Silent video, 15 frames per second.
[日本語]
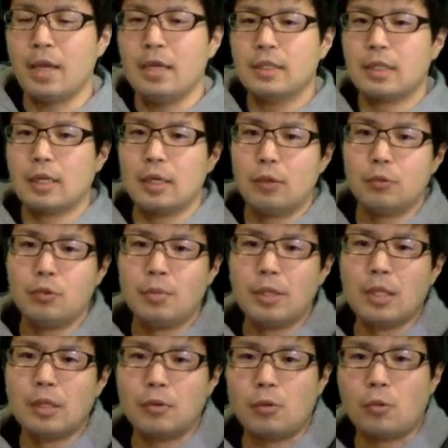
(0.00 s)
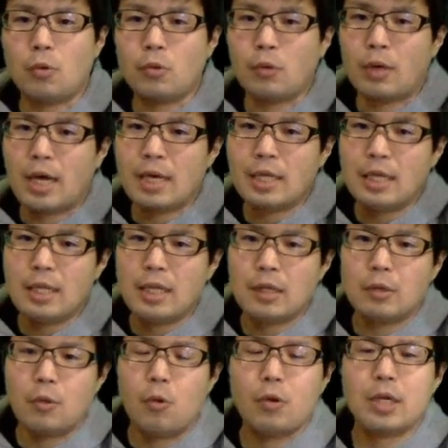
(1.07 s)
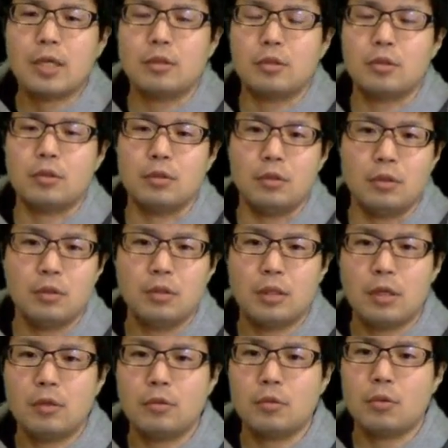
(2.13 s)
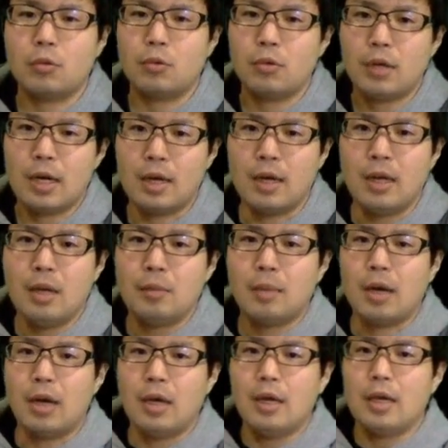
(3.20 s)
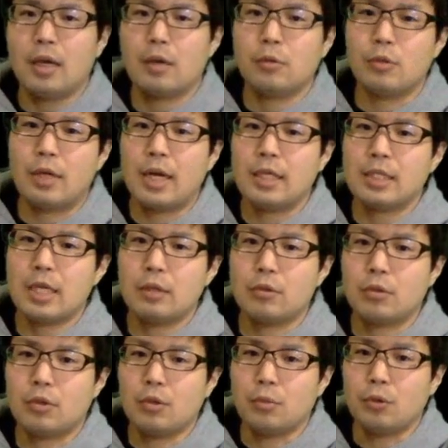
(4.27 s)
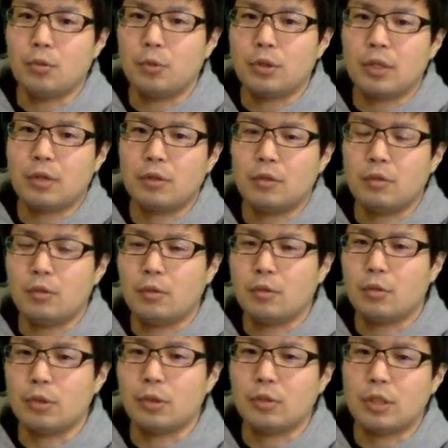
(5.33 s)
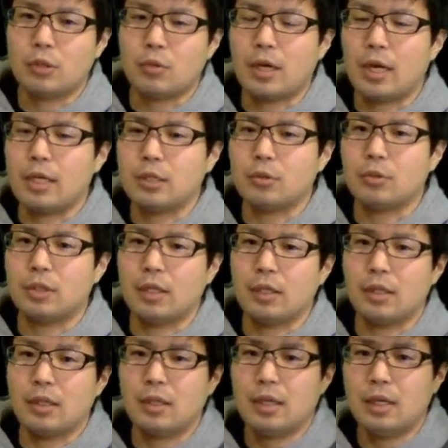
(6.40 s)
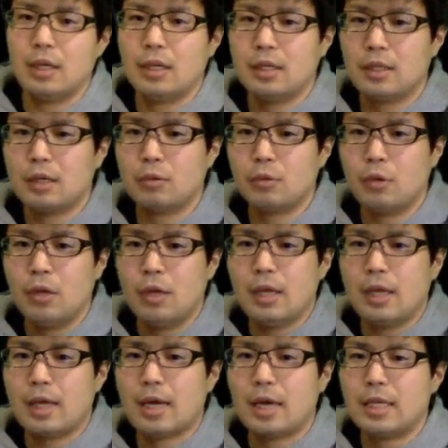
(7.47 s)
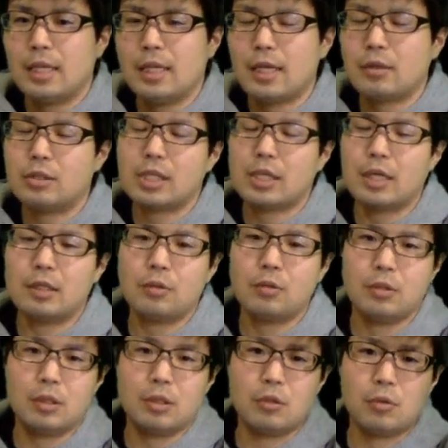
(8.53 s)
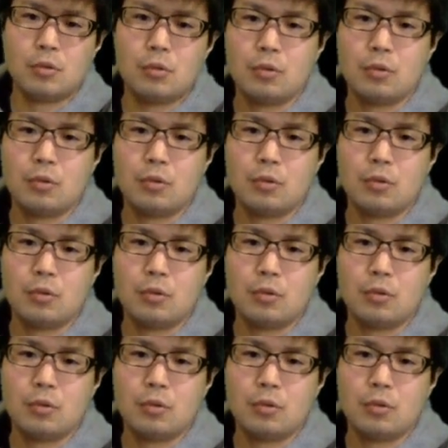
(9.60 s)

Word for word: 先ほどまでのこの限りなく大きくするっていうところが、まあ、えこのラージ N っていうものを持ってくることによってちょっと解消されてて、で、この限りなく近づくっていうとこ